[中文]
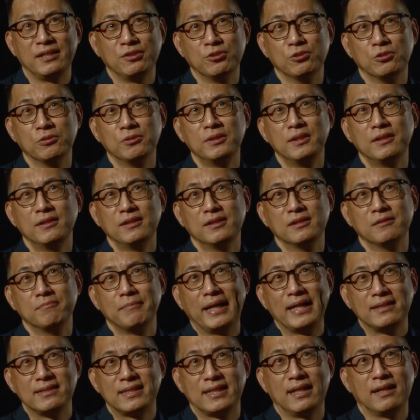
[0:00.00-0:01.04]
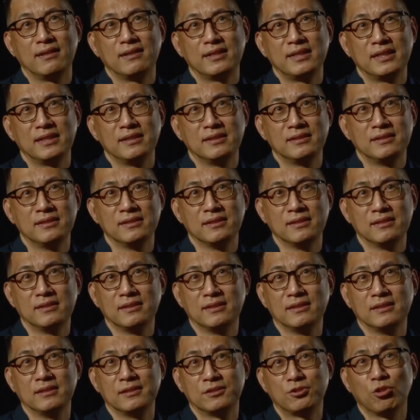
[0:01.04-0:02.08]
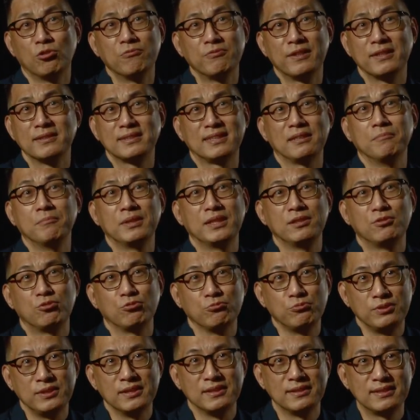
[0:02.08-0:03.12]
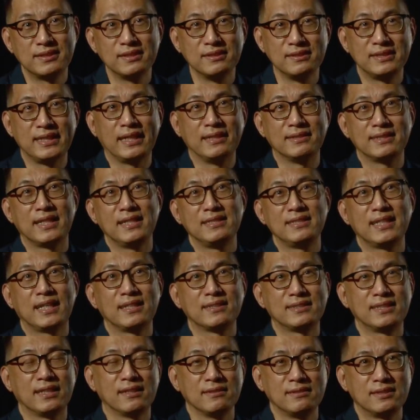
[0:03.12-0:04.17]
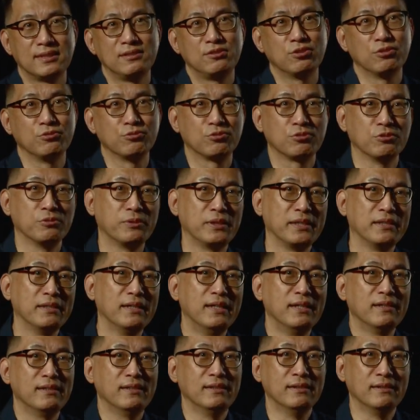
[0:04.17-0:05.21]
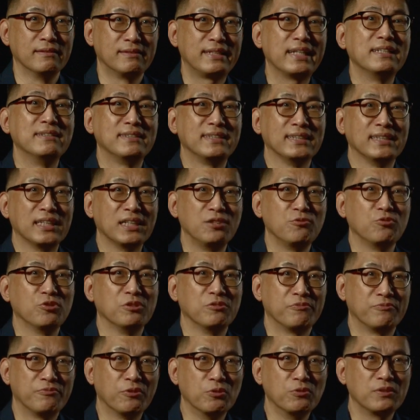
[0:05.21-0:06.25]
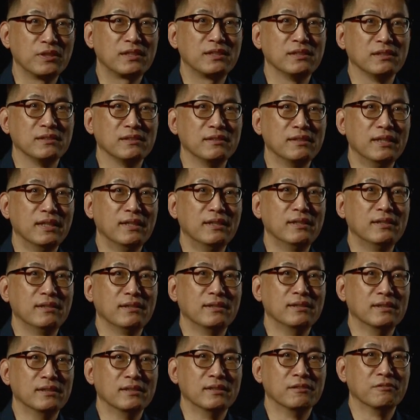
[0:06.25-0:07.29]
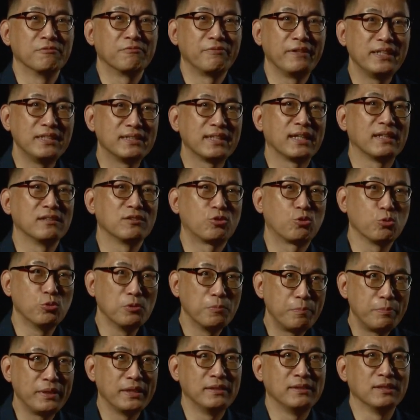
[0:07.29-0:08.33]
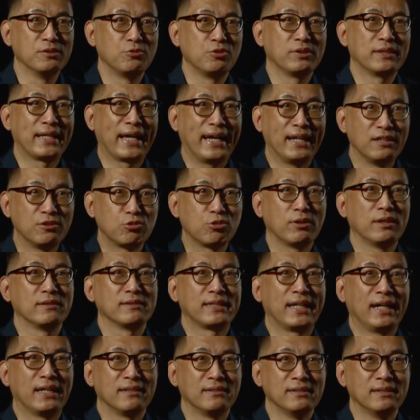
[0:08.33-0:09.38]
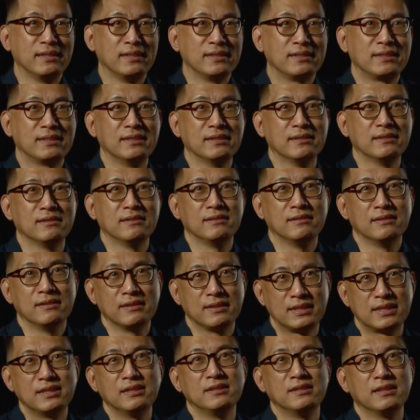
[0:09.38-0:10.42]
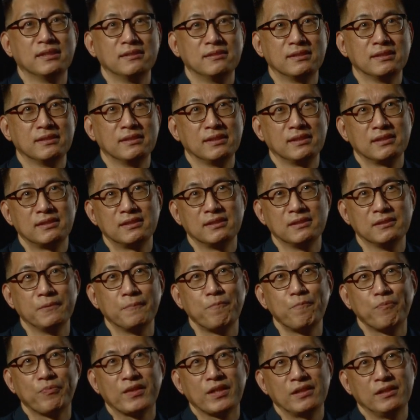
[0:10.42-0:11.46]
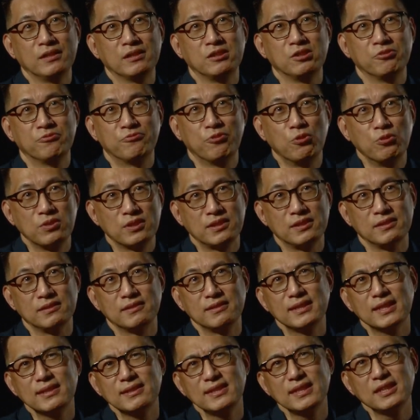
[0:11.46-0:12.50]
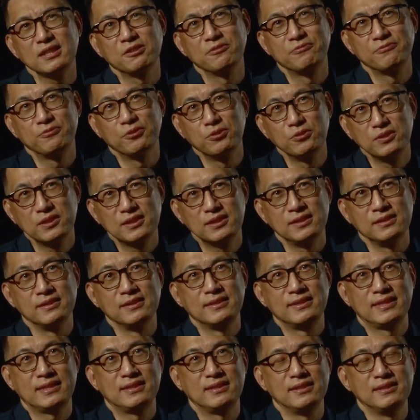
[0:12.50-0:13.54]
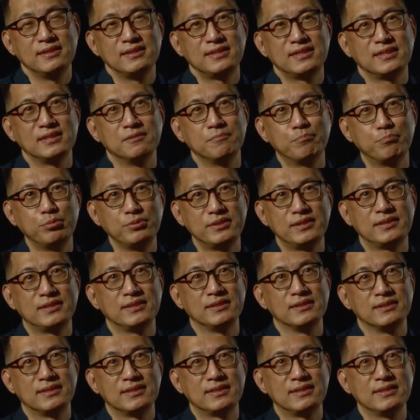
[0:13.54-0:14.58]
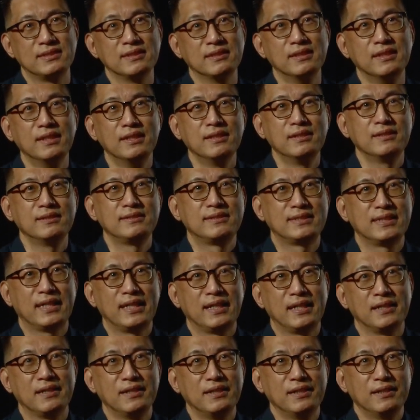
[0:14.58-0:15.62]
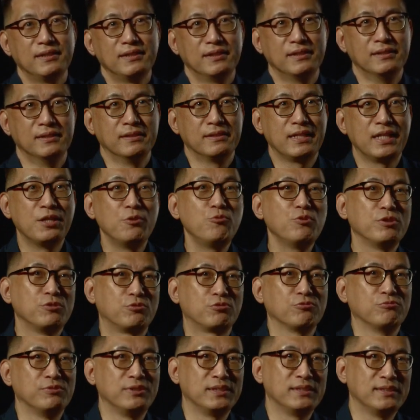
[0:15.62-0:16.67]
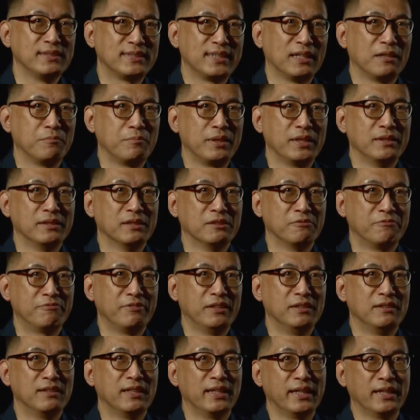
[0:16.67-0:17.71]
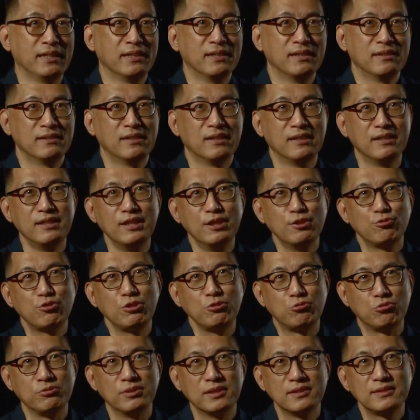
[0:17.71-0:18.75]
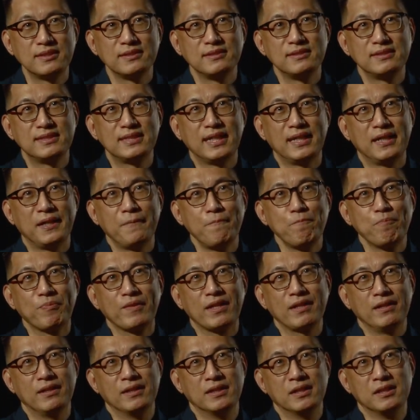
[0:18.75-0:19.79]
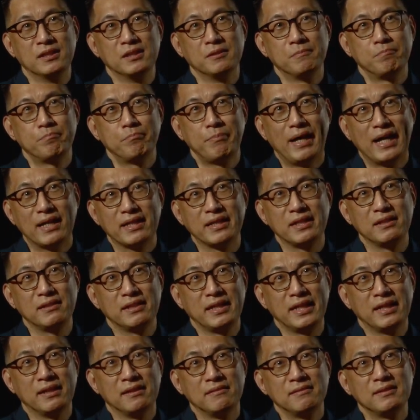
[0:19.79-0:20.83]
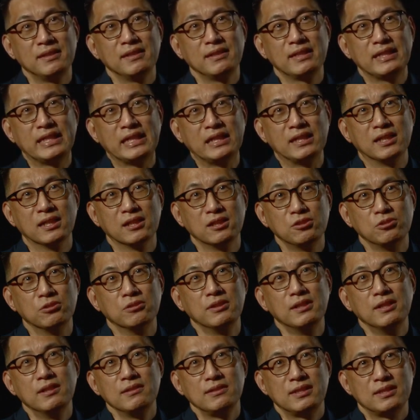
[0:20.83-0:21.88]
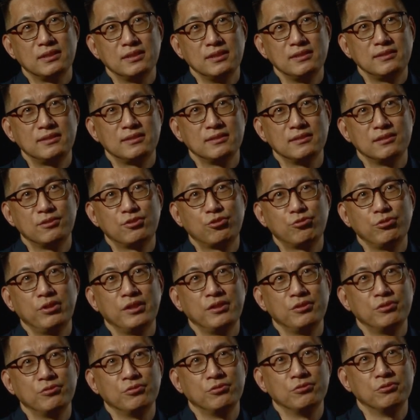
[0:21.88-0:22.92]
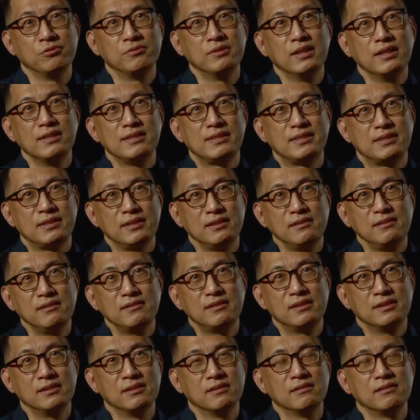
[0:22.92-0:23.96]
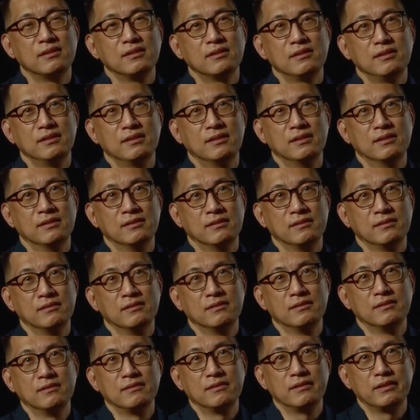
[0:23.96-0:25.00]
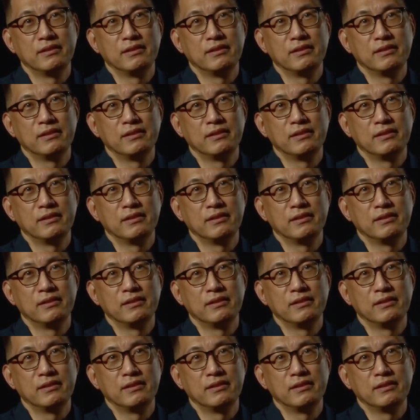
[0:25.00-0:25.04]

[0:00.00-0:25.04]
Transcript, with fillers: 有呃蛮强烈的呃东方神秘主义的色彩，再加上这种所谓呃电子音乐风格，非常多变的去开创他的一个呃个人的一个呃风格。那这个风格其实不只是在呃音乐属性上面的分类啊，最主要是在。呃，八零年以后，其实对于新的呃